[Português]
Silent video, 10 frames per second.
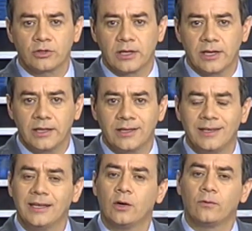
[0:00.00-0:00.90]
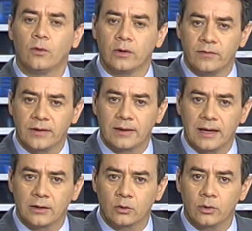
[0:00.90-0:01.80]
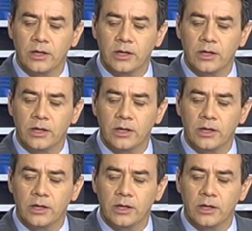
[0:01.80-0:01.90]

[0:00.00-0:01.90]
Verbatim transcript: de lei que não foi vetado